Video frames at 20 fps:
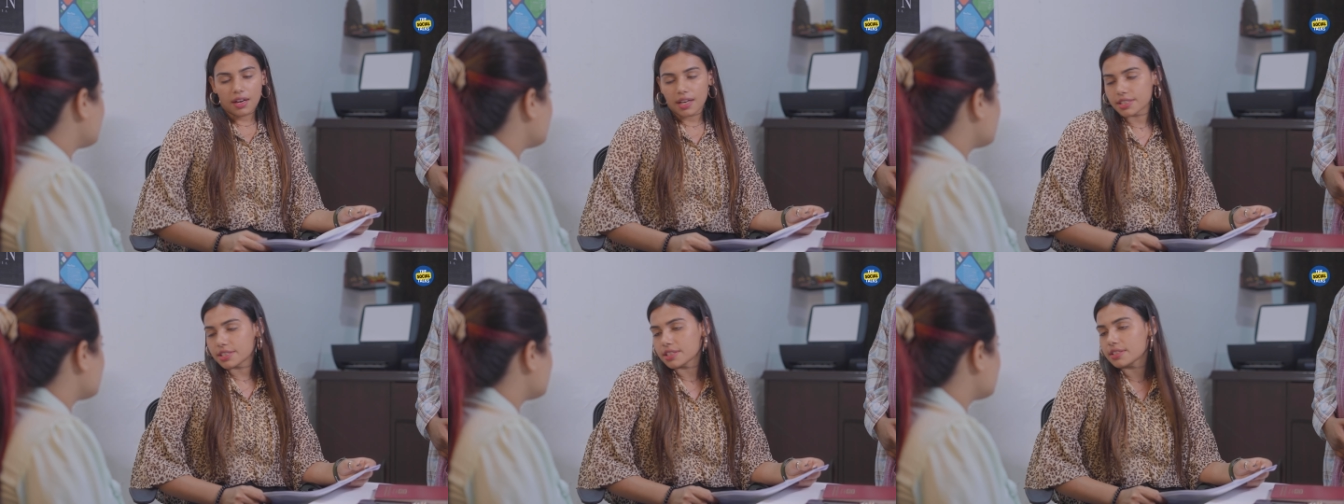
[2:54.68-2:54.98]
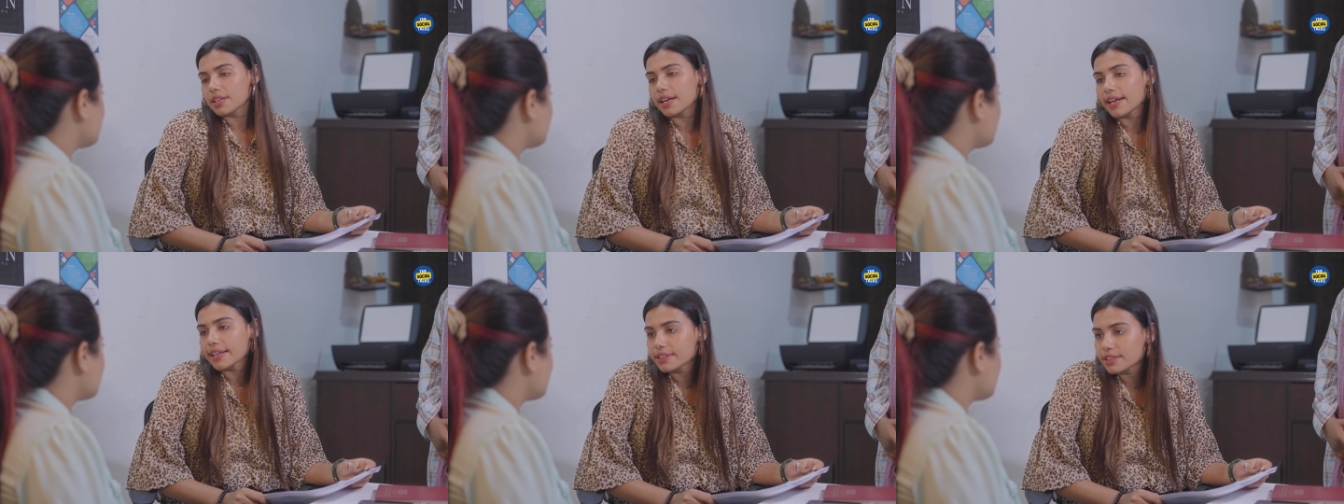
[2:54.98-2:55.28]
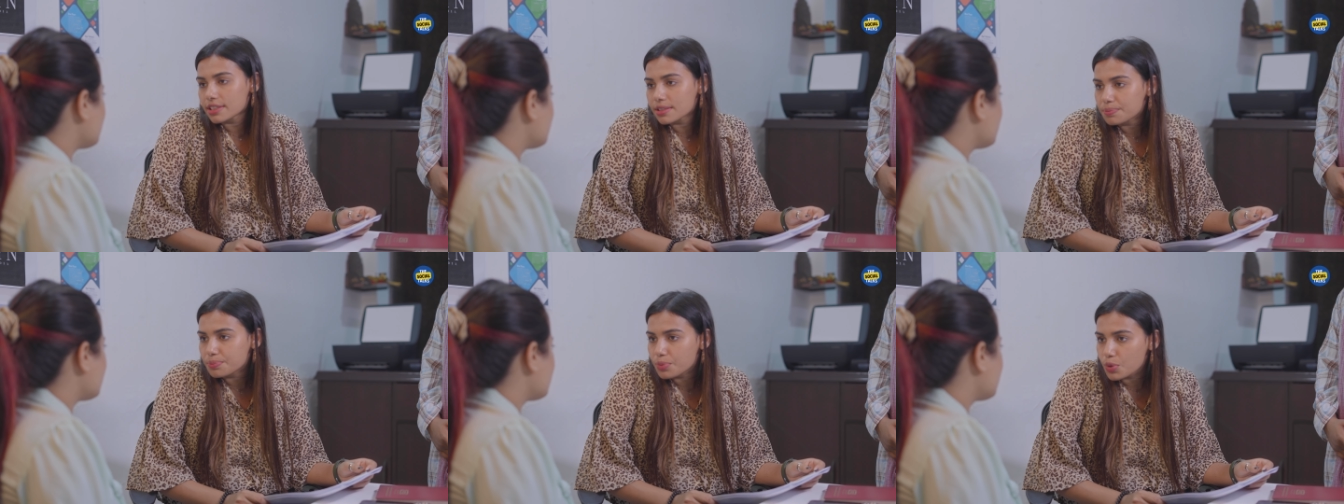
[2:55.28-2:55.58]
अजिता आई
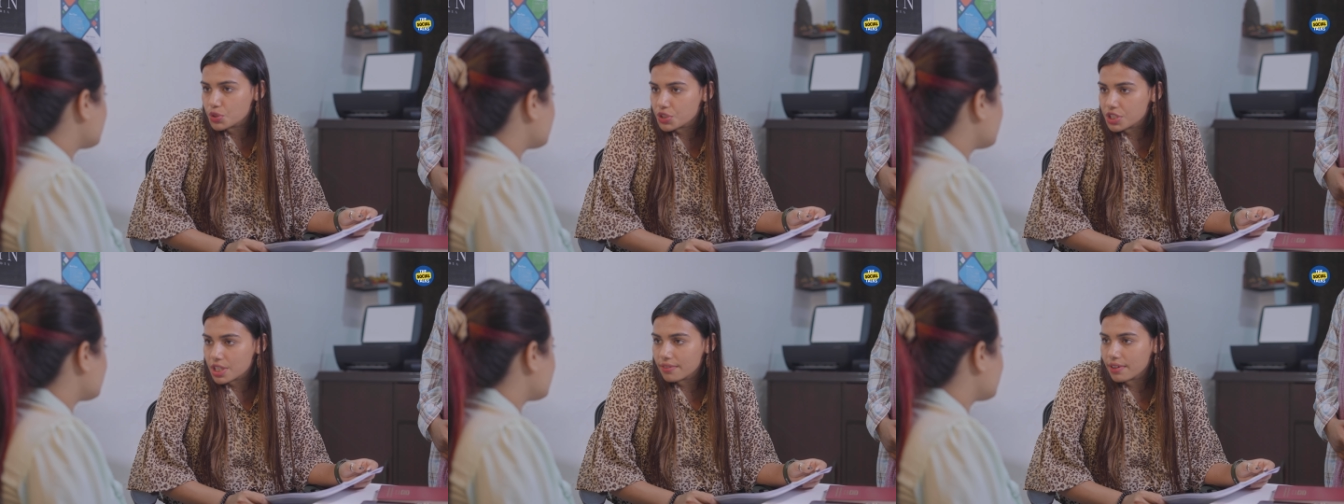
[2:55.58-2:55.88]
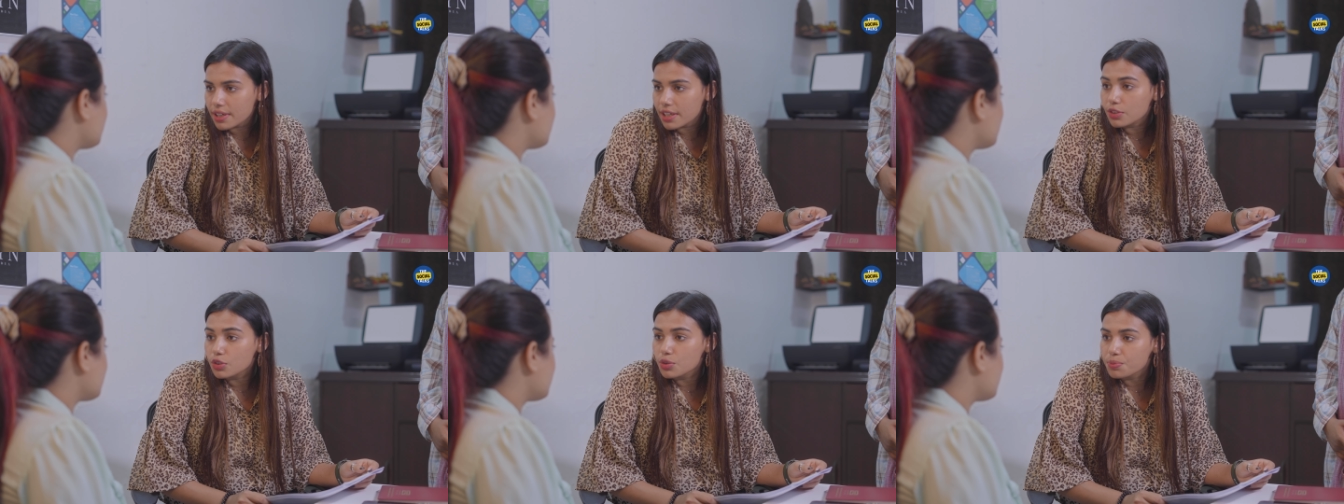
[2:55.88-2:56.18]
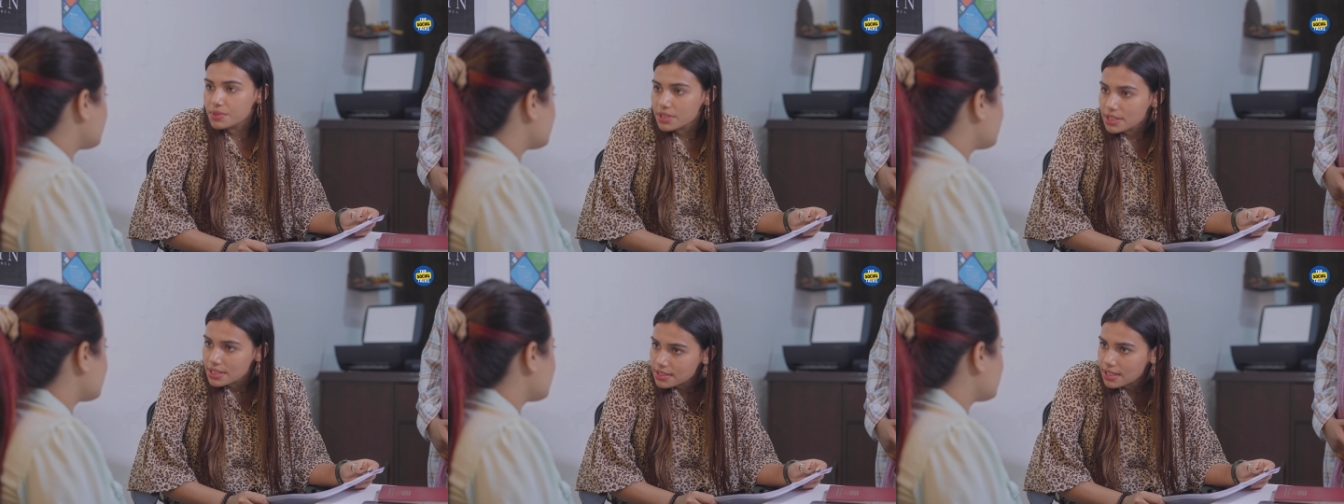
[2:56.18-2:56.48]
थिंक पोछे वाला
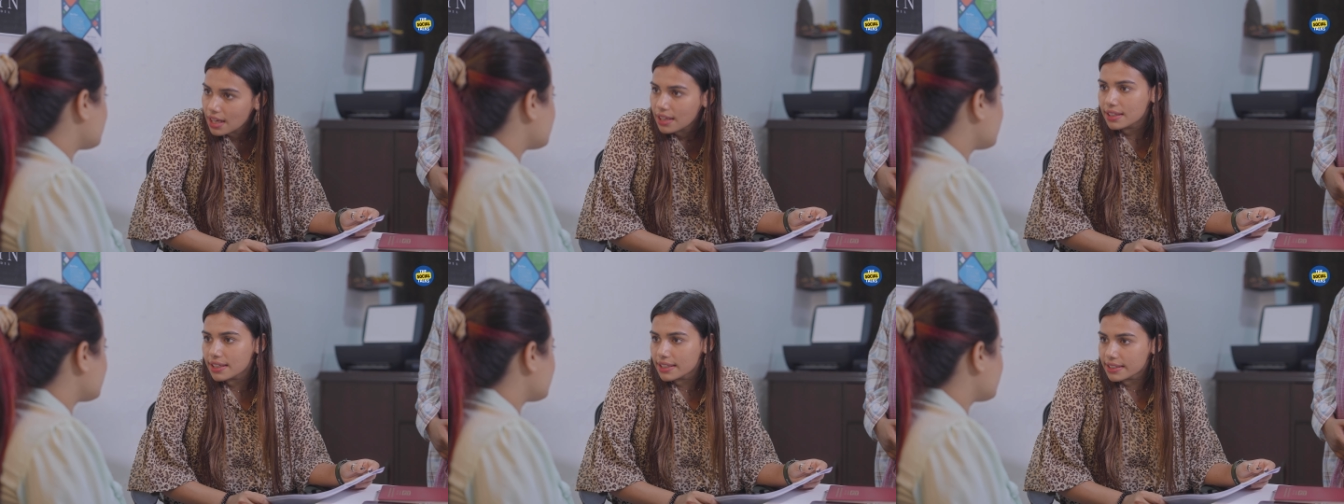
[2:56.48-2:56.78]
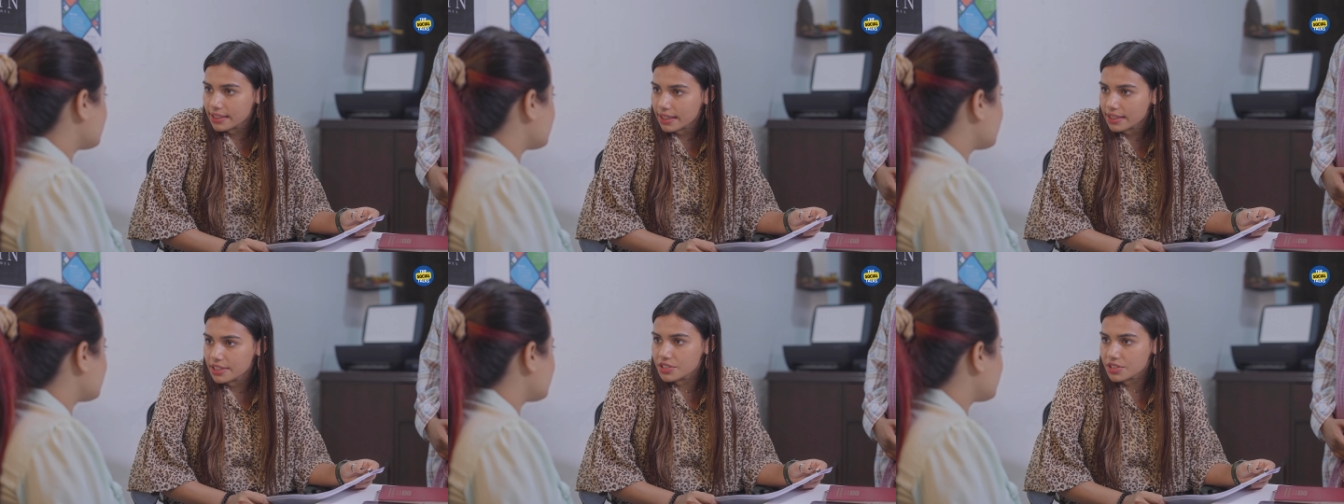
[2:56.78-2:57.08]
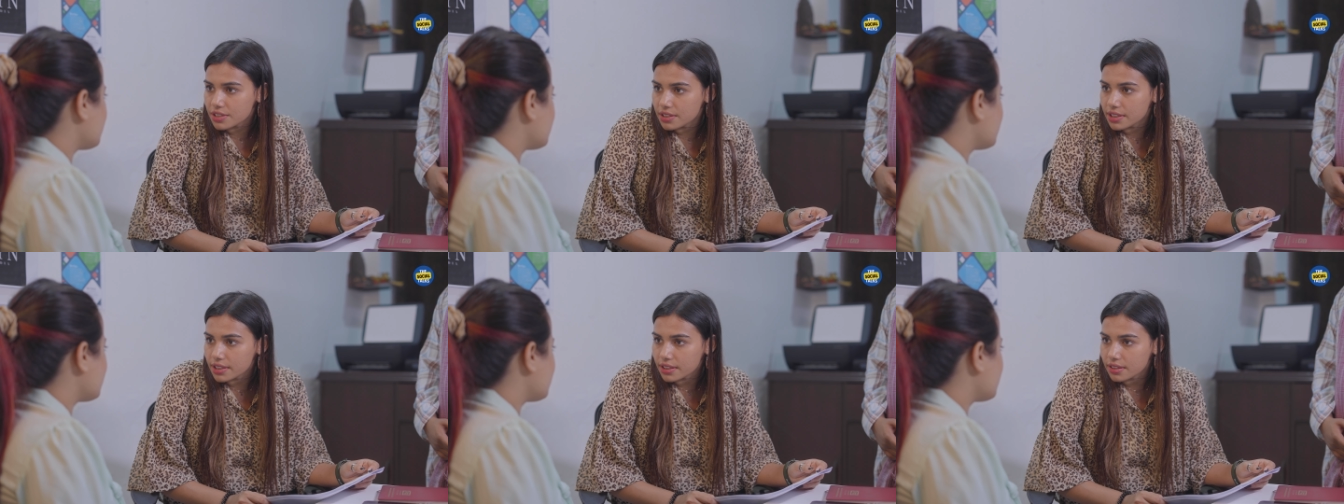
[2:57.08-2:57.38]
तुमसे ज़्यादा
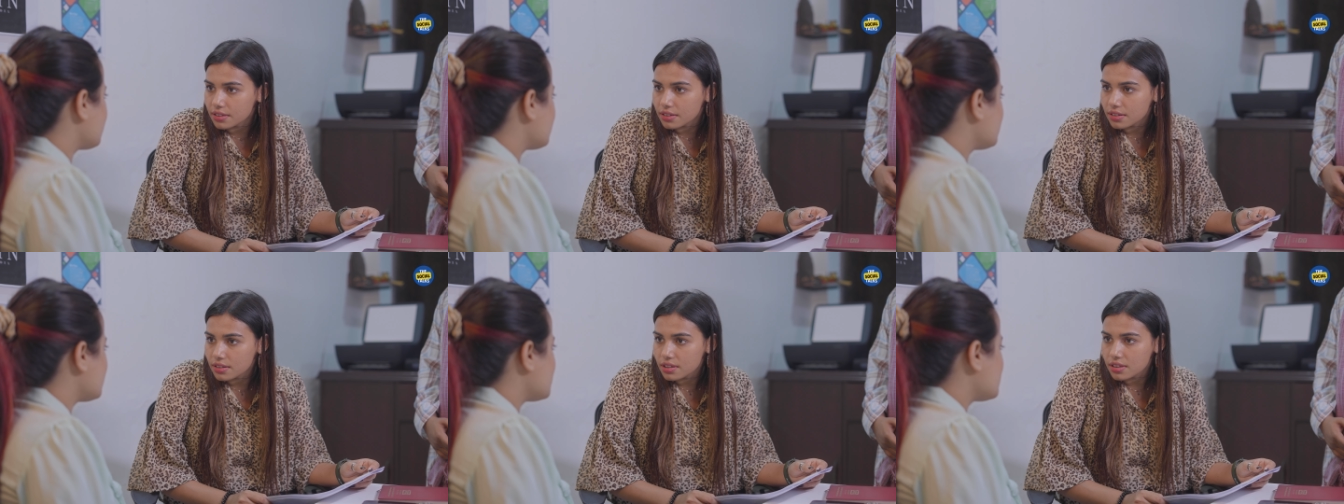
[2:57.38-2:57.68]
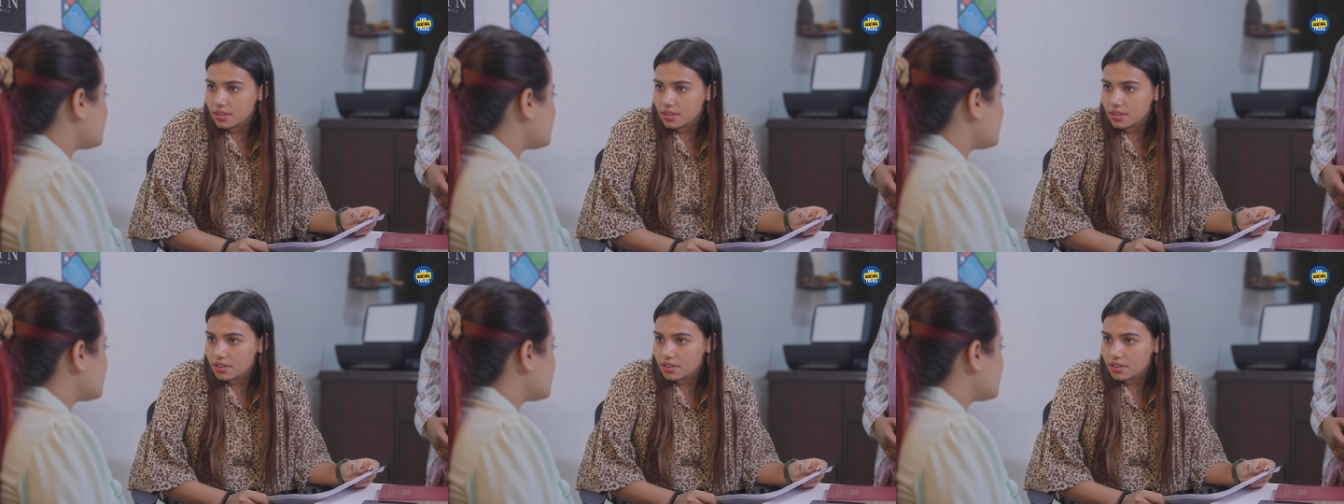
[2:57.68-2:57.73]
इंटेलिजेंट है